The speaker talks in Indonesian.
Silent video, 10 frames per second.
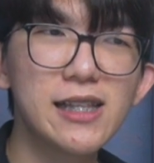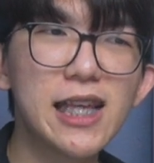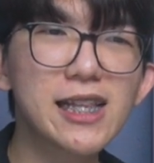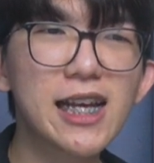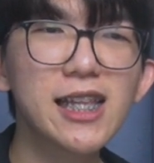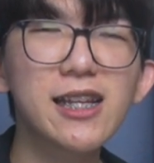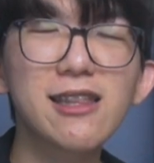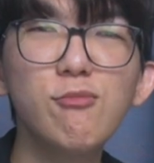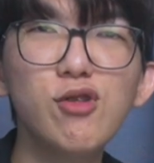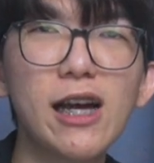dan kalian
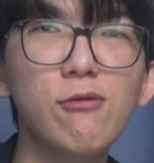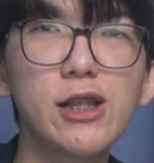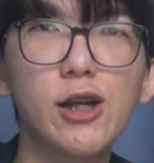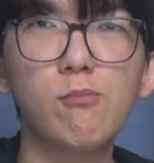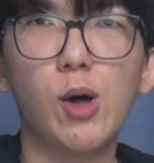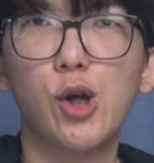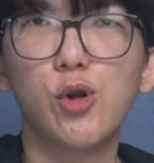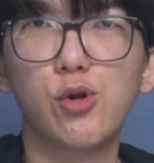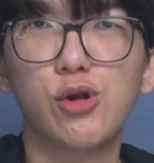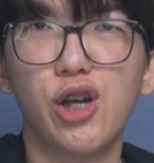ketemu lawan yang
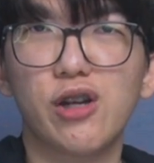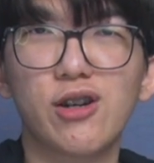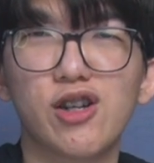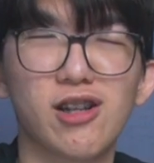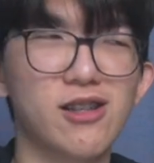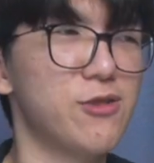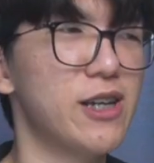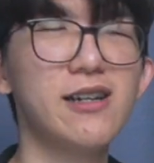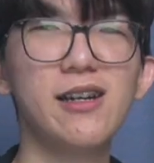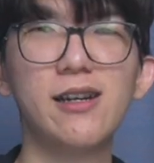badannya gede, keker gitu
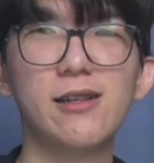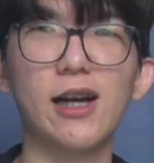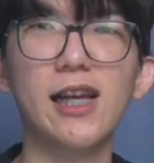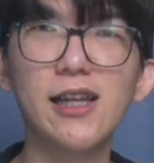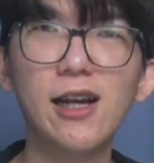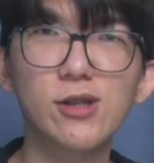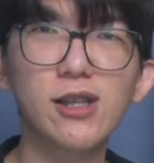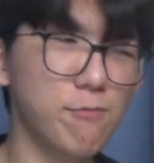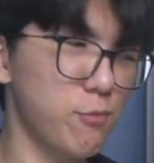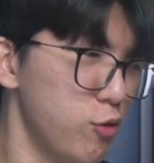ya Nah, kalian harus
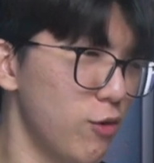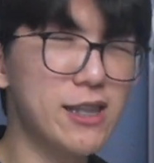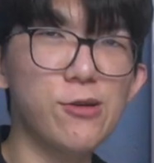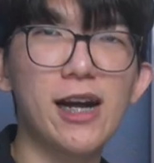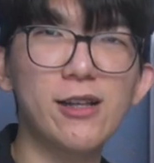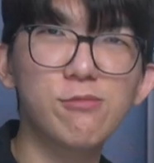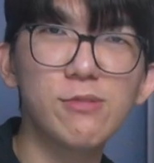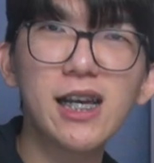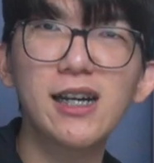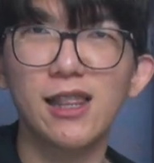tetap kuat tuh, harus
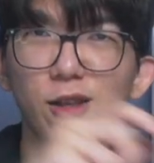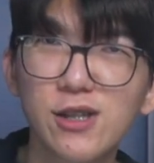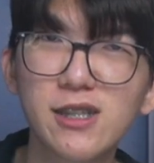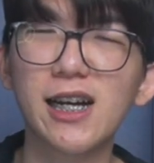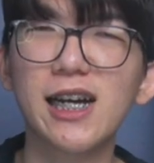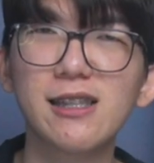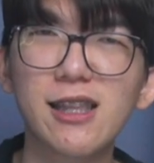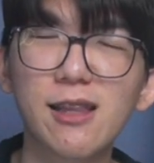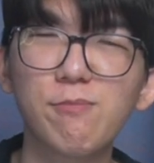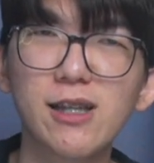bisa nge-launch dengan
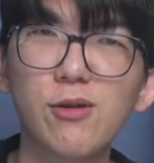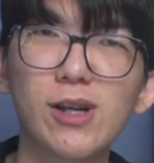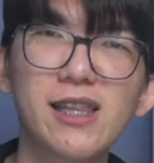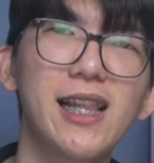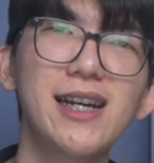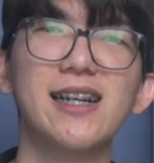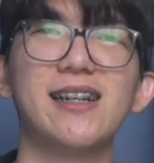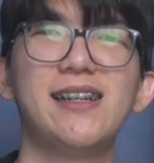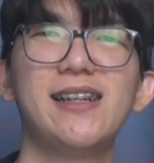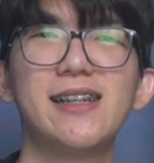tetap sekuat tenaga.